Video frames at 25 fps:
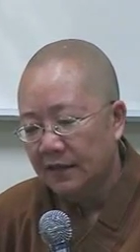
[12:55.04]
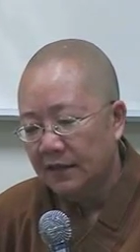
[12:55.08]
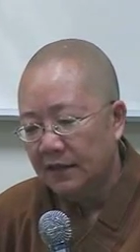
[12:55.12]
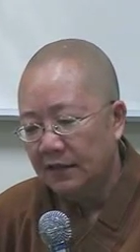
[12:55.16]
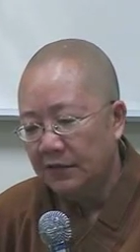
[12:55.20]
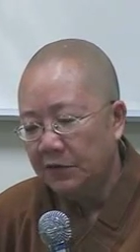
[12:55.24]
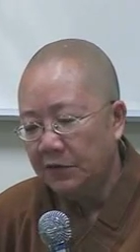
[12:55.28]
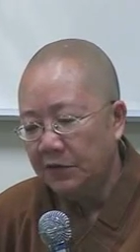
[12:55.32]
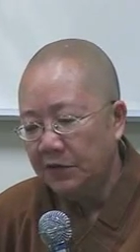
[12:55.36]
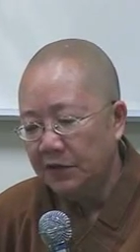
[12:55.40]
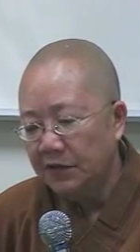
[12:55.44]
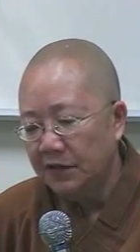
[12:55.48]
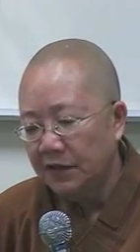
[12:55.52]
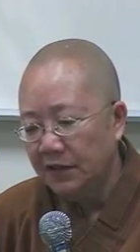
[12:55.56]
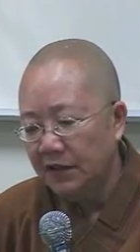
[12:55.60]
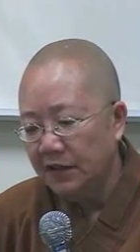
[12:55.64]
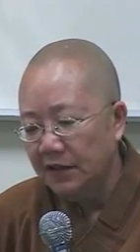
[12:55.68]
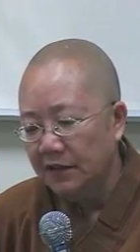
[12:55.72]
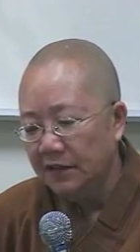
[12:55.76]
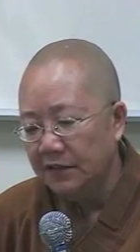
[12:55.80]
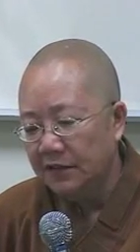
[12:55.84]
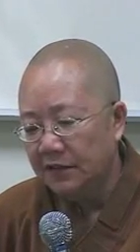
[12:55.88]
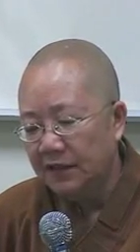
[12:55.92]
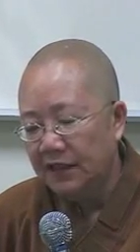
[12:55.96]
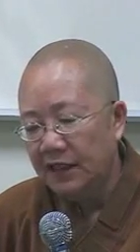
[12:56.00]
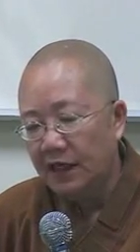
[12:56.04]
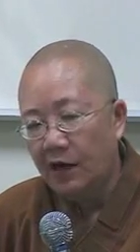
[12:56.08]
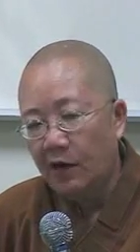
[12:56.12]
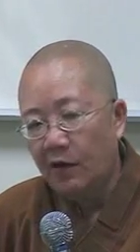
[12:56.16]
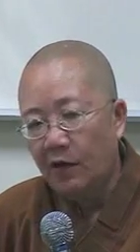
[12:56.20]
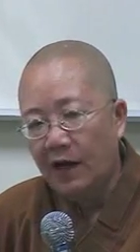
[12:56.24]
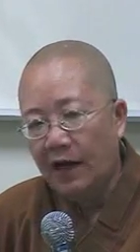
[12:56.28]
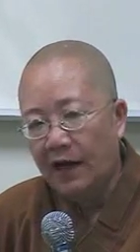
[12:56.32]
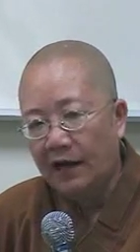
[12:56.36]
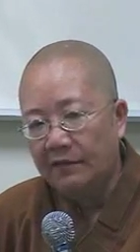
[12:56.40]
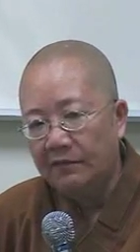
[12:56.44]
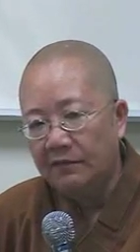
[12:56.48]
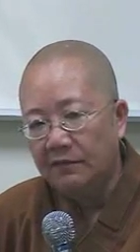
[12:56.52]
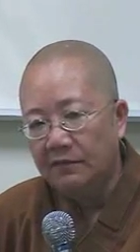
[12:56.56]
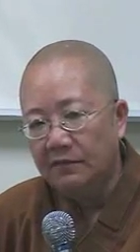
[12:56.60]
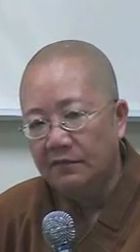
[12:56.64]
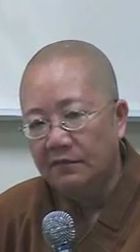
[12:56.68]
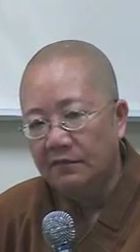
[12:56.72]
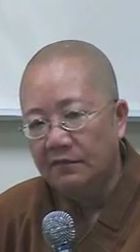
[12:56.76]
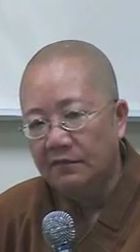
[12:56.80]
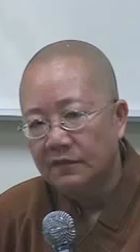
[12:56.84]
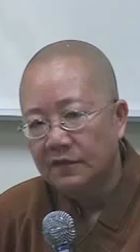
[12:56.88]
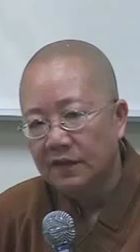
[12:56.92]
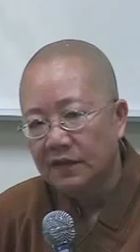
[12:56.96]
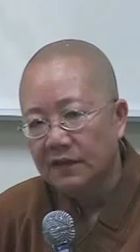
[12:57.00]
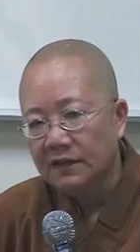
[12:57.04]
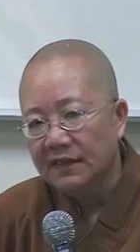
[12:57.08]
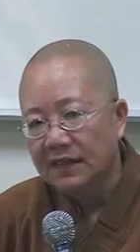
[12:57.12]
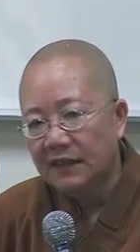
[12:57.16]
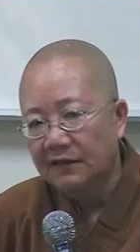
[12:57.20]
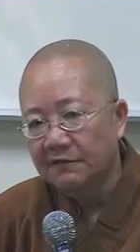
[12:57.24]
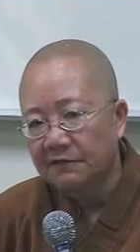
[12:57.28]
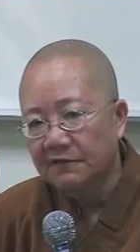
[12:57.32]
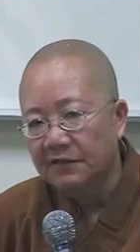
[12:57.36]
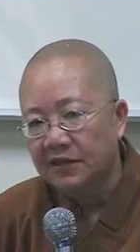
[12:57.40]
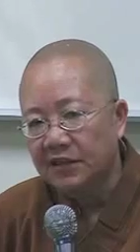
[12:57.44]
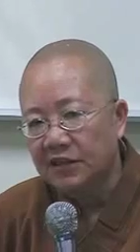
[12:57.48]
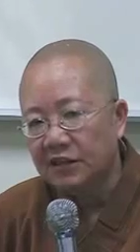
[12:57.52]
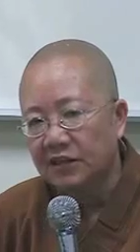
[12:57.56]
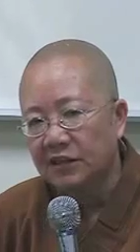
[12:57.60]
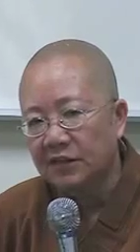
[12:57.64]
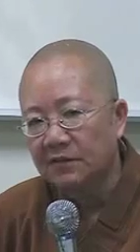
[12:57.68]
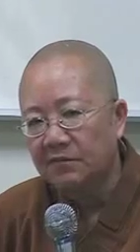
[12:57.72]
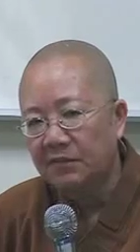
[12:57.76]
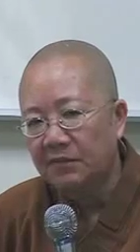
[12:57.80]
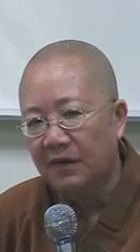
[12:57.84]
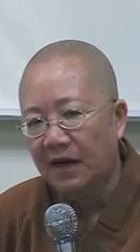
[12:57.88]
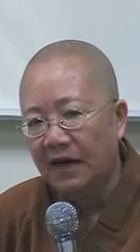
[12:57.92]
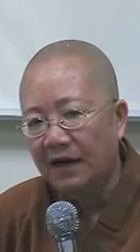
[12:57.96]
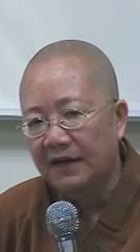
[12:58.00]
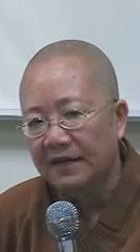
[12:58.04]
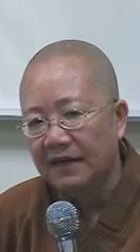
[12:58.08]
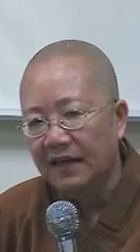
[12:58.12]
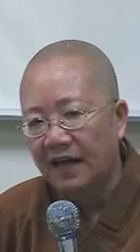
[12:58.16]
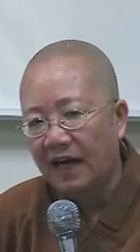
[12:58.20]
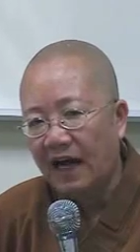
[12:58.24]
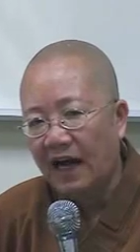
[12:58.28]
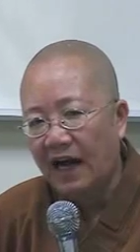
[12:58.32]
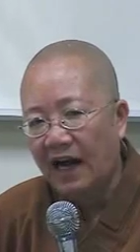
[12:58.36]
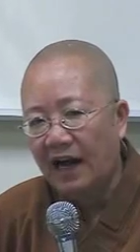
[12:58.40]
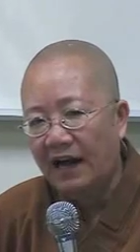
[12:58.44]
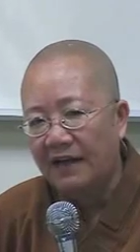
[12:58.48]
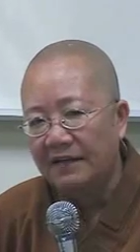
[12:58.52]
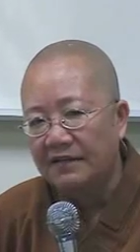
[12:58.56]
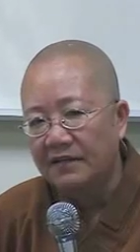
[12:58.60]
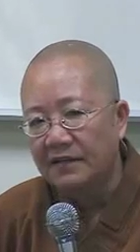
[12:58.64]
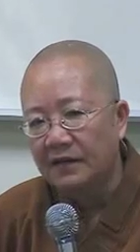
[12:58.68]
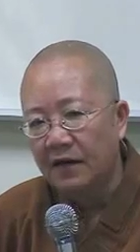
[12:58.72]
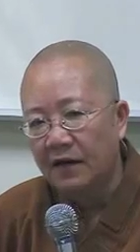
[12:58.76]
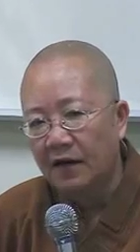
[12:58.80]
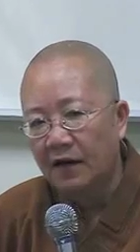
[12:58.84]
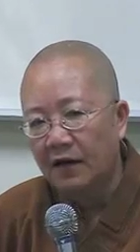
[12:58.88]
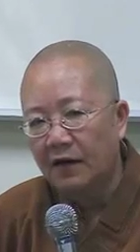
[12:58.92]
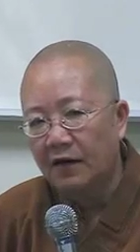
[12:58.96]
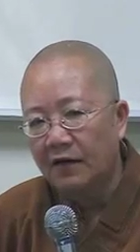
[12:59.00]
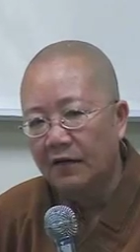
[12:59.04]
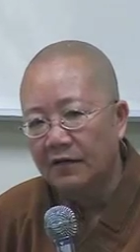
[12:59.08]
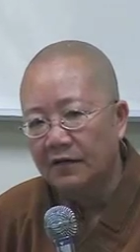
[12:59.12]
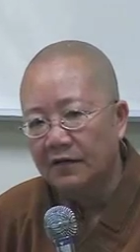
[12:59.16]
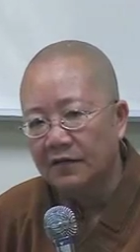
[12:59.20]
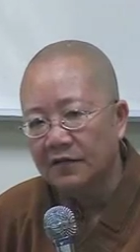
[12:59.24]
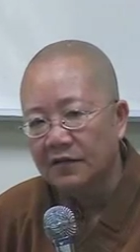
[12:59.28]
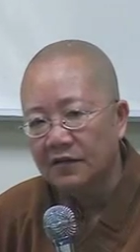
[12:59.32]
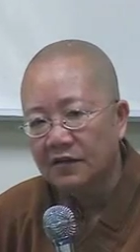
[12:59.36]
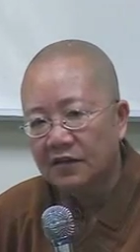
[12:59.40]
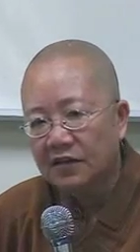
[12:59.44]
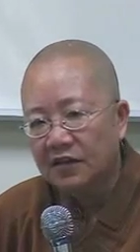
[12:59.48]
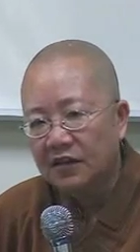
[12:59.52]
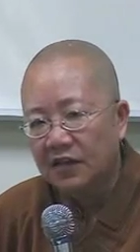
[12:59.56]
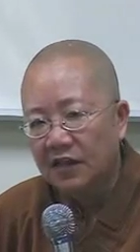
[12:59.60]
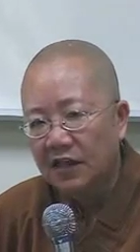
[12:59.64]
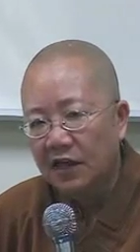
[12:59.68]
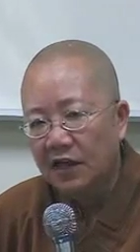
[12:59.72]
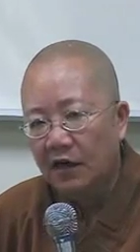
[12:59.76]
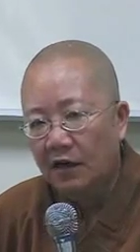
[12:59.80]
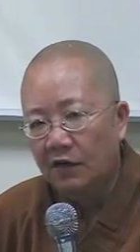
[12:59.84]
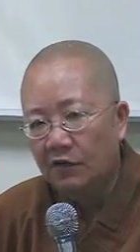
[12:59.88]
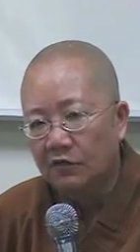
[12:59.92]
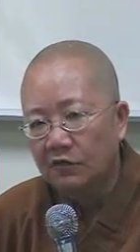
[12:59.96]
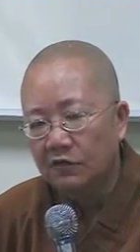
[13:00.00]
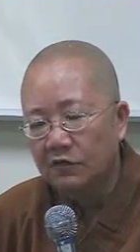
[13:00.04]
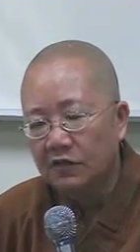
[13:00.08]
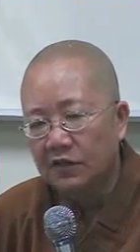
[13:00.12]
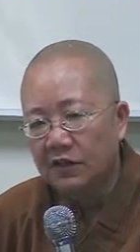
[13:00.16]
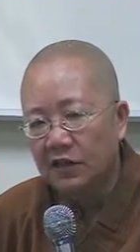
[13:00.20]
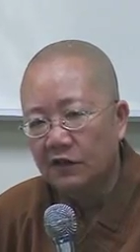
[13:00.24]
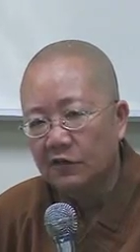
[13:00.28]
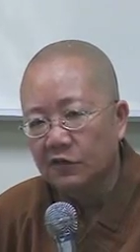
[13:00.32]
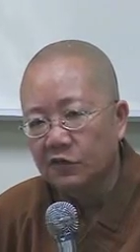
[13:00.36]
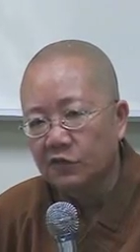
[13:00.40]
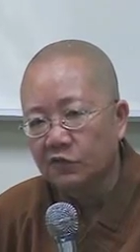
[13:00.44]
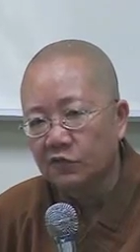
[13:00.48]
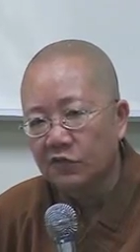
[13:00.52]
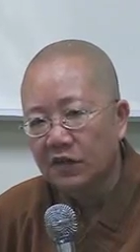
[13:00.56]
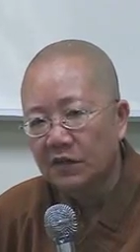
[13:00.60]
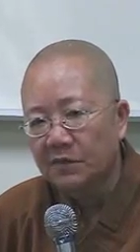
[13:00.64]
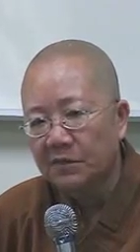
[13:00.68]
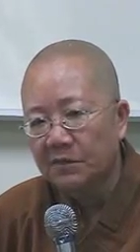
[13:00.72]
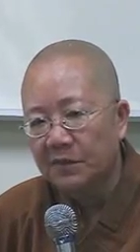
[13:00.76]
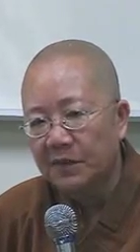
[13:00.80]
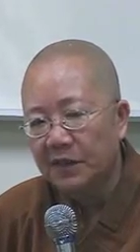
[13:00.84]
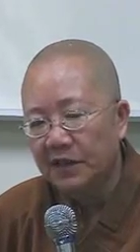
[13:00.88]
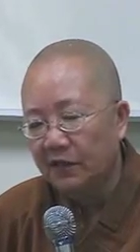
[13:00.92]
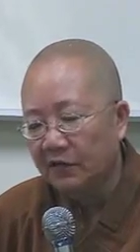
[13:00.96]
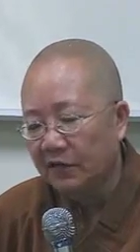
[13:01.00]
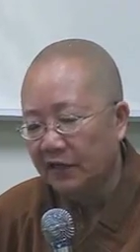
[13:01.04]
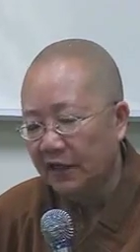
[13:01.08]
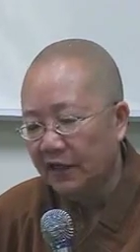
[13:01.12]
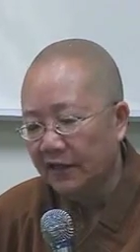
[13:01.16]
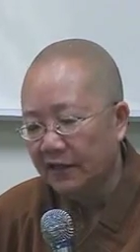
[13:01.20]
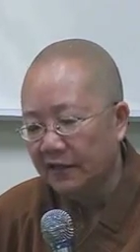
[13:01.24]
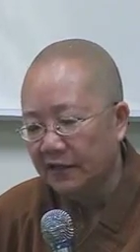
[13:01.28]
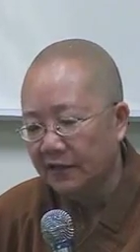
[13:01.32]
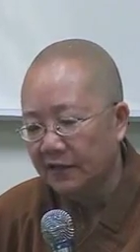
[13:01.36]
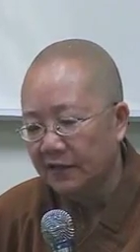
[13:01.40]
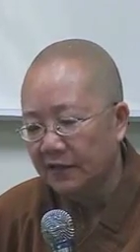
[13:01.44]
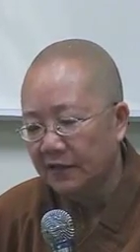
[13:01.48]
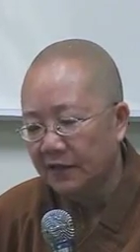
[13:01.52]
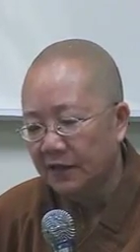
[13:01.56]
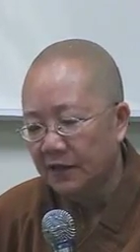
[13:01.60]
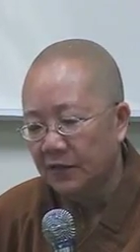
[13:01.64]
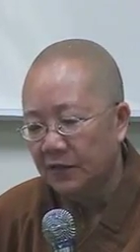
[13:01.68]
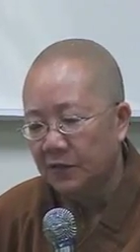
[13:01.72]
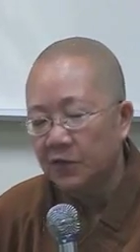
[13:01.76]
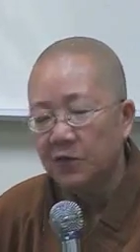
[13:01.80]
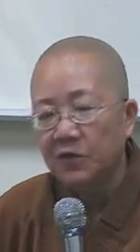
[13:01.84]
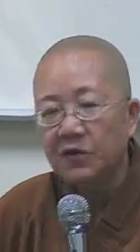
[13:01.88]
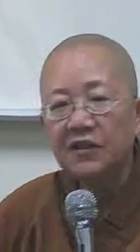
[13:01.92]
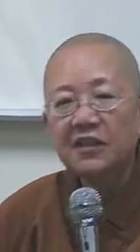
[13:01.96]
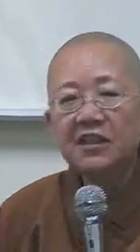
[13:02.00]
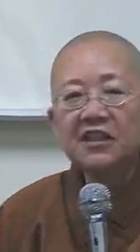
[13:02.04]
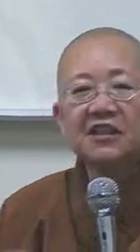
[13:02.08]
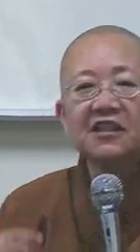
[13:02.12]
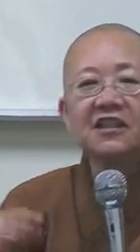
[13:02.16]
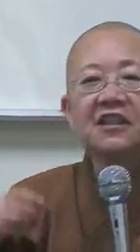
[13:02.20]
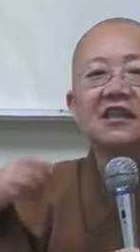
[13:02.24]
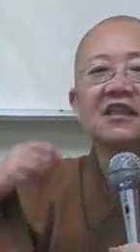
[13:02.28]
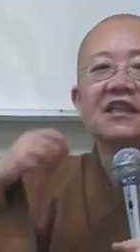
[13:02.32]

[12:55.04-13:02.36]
玉勒雕鞍，这个丈夫骑的马的鞍啊。是雕雕塑的很漂亮的玉勒，